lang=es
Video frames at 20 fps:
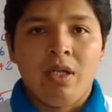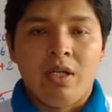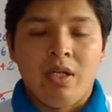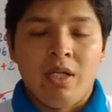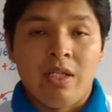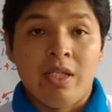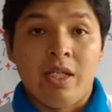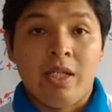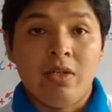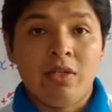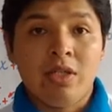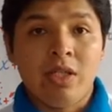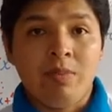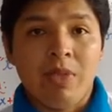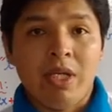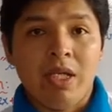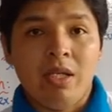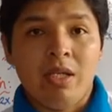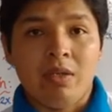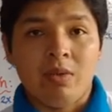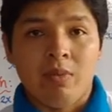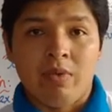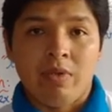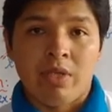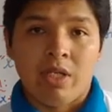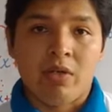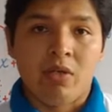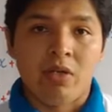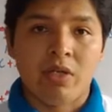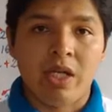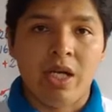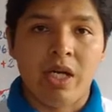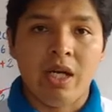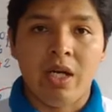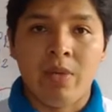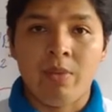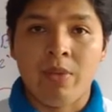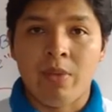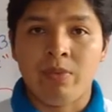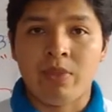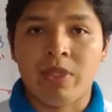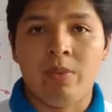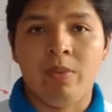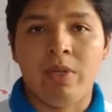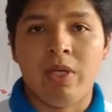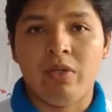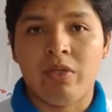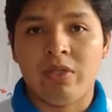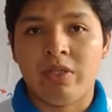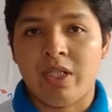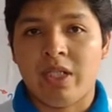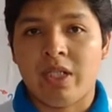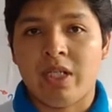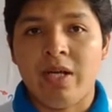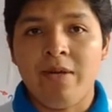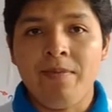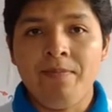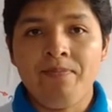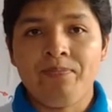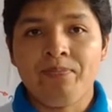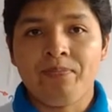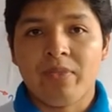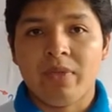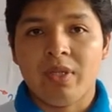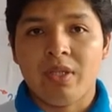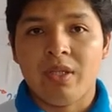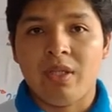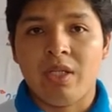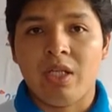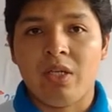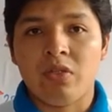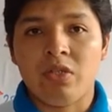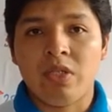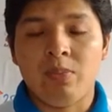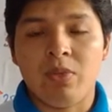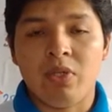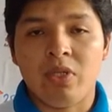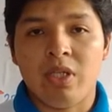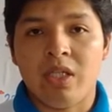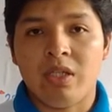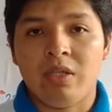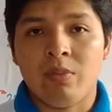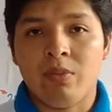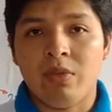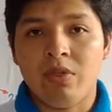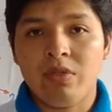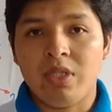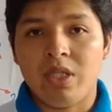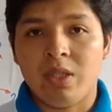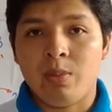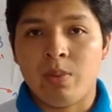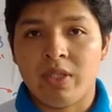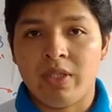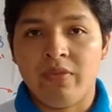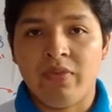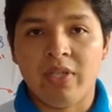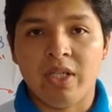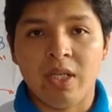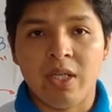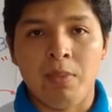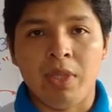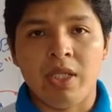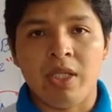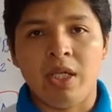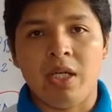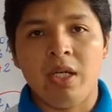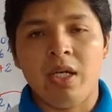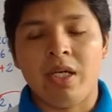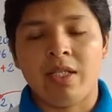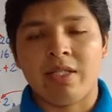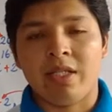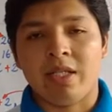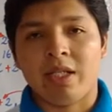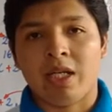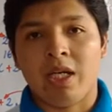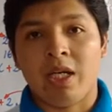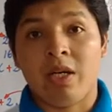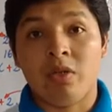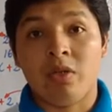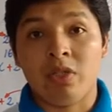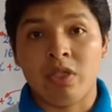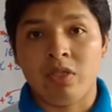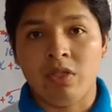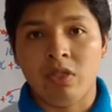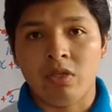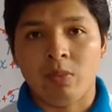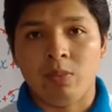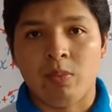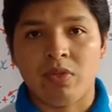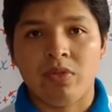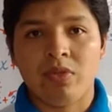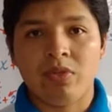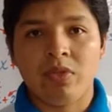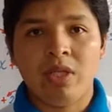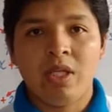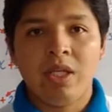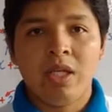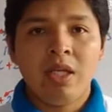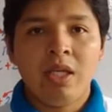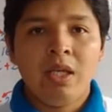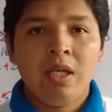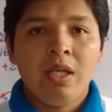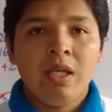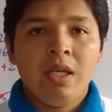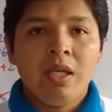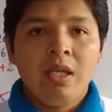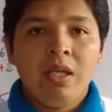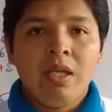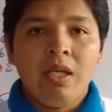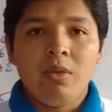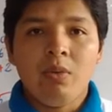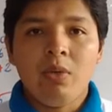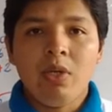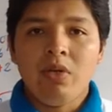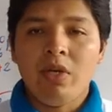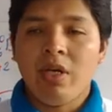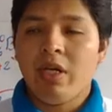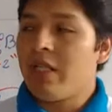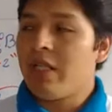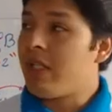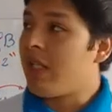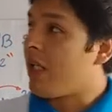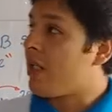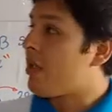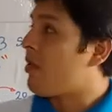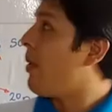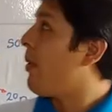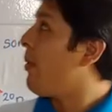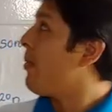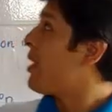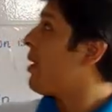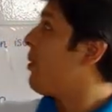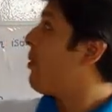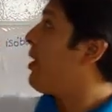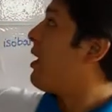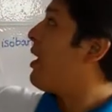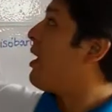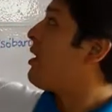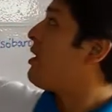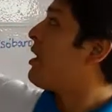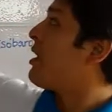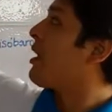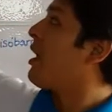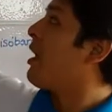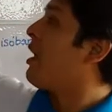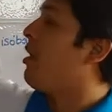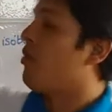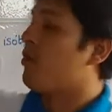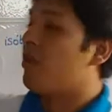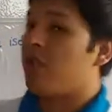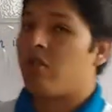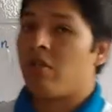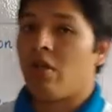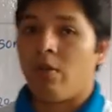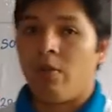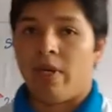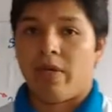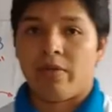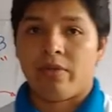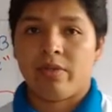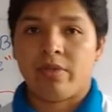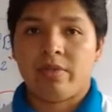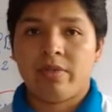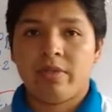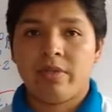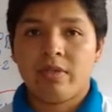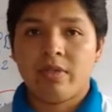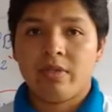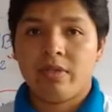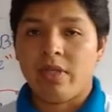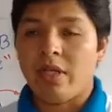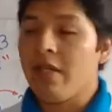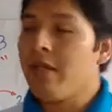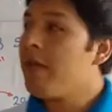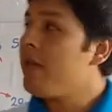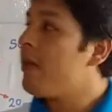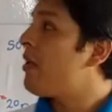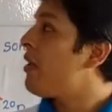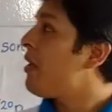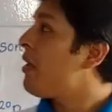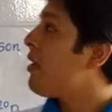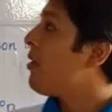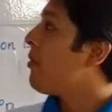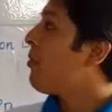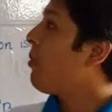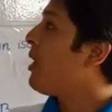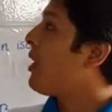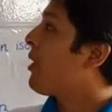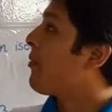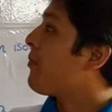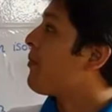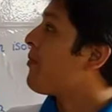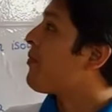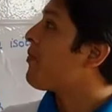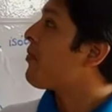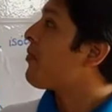La anterior semana, como recordarán, habíamos hablado acerca de los tipos de átomos, específicamente acerca de los isótopos. Y bueno, en este caso vamos a hablar acerca de los isóbaros, ¿sí? Bien,